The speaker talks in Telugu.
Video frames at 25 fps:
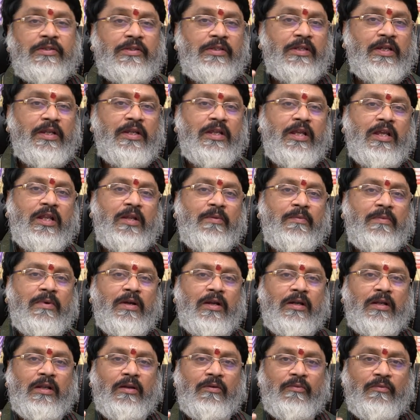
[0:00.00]
సరి అయిన
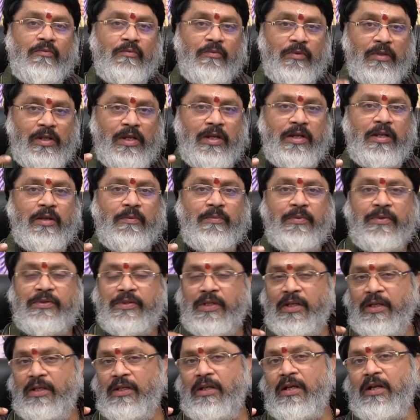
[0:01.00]
మాట వదిలేటప్పుడు
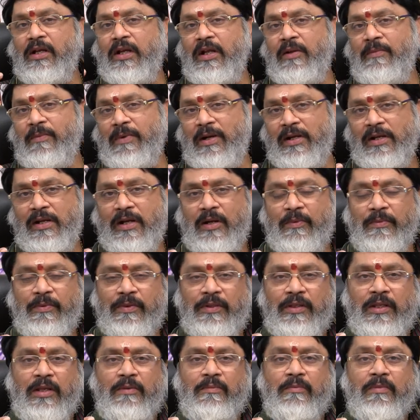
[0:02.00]
సరిగ్గా కానీ
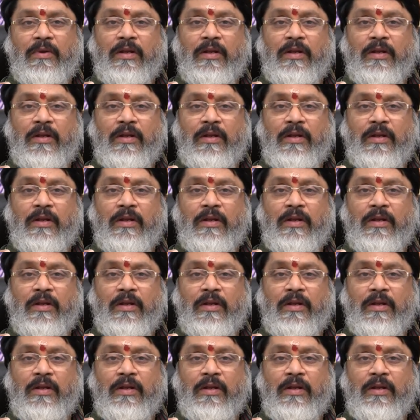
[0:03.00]
మాట్లాడకపోతే